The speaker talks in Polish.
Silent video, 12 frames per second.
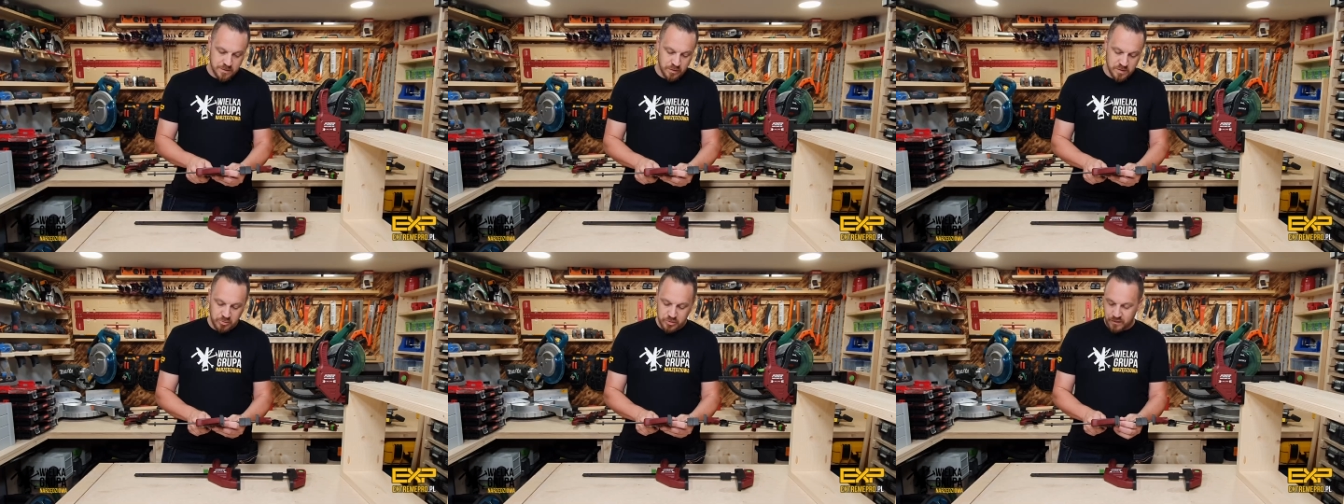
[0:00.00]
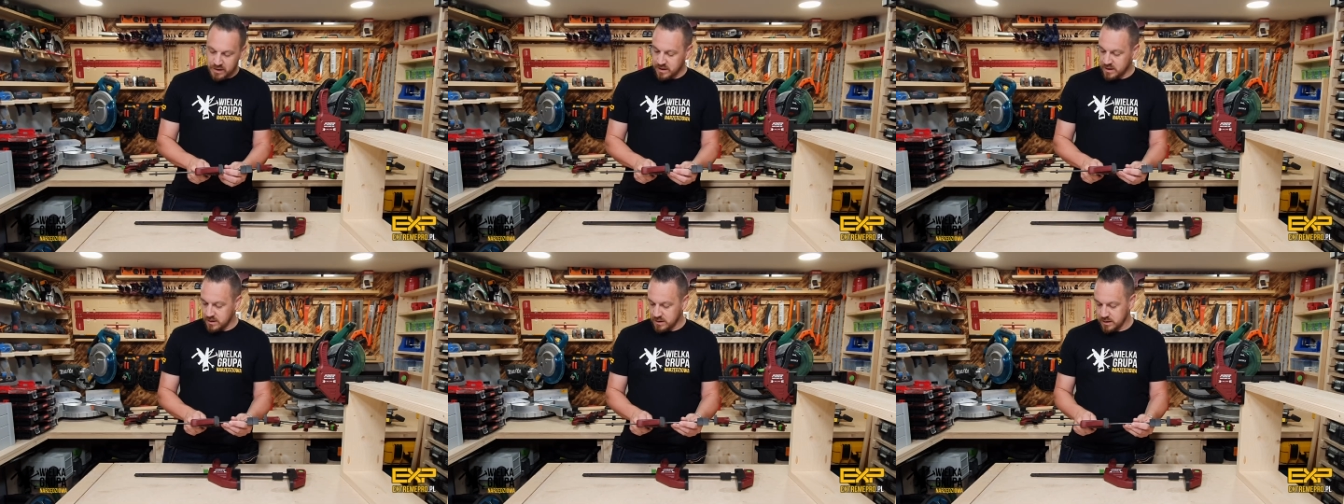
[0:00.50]
są
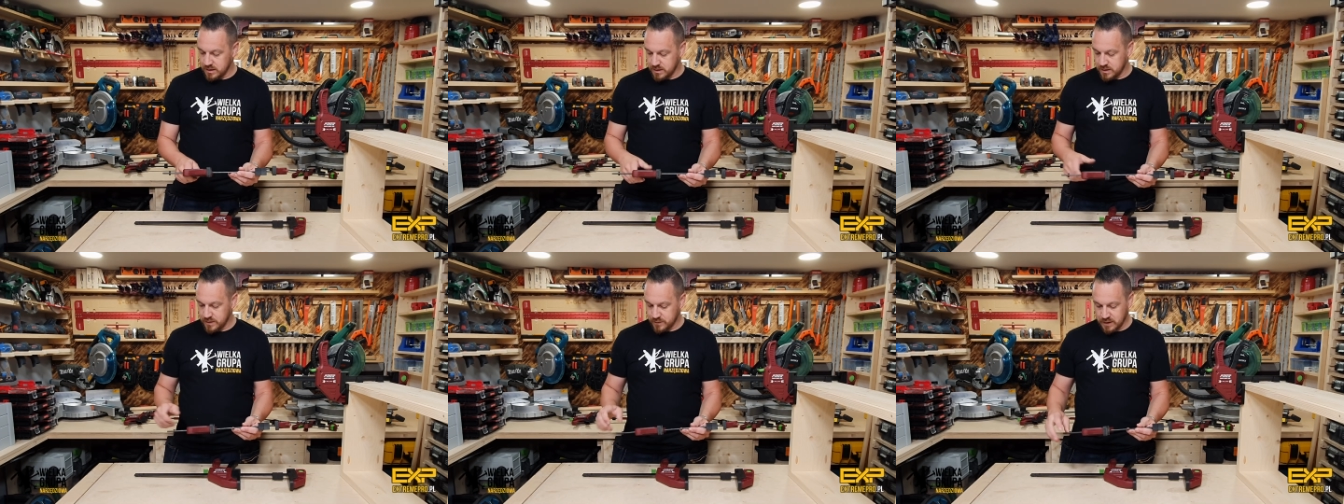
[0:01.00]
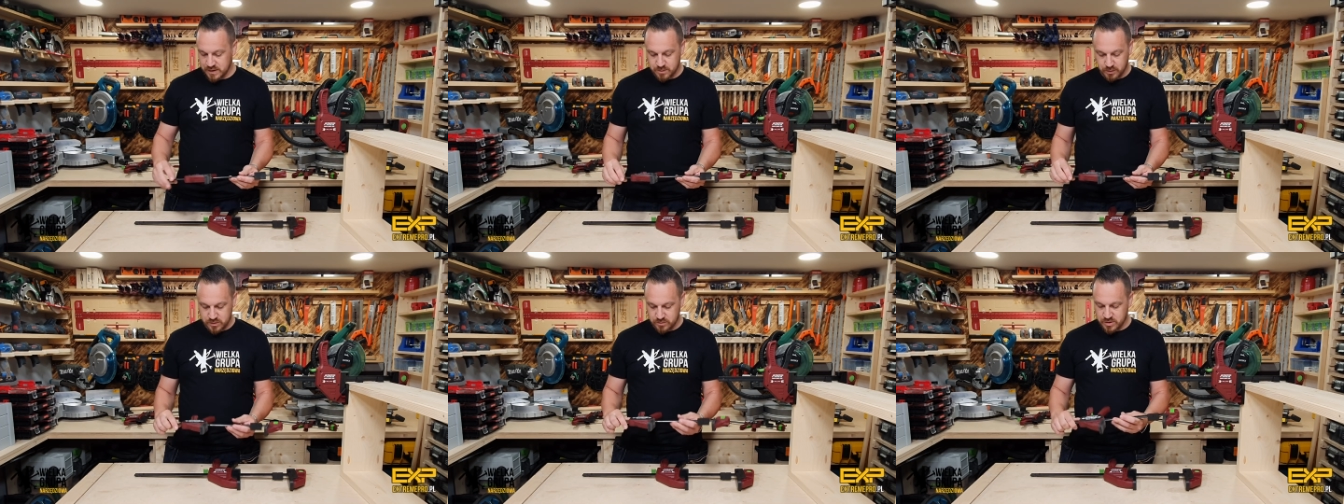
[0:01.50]
zbudowane y, w ten
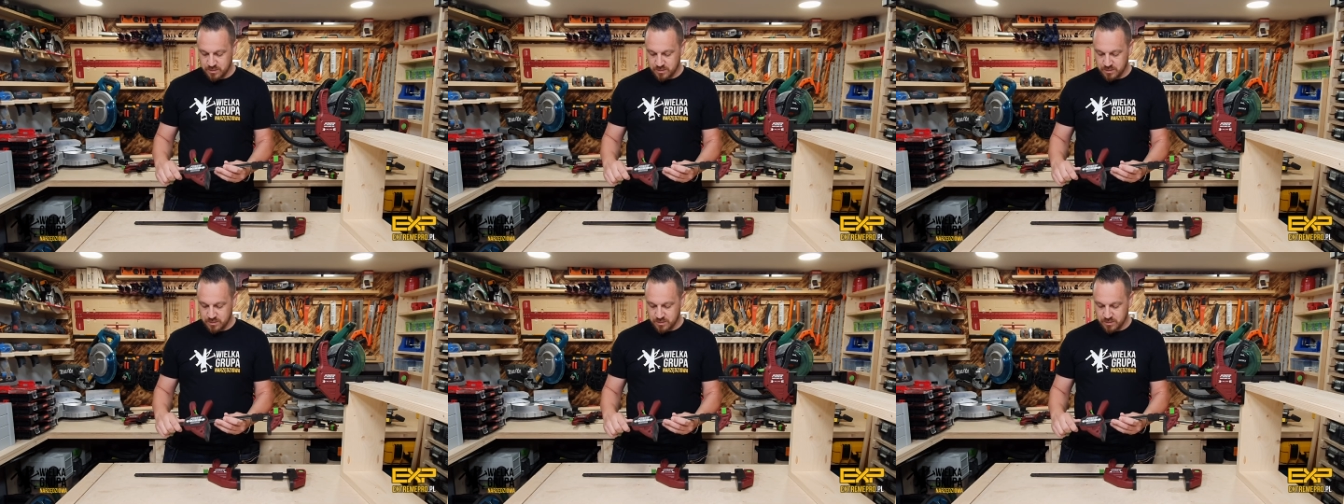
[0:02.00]
sposób,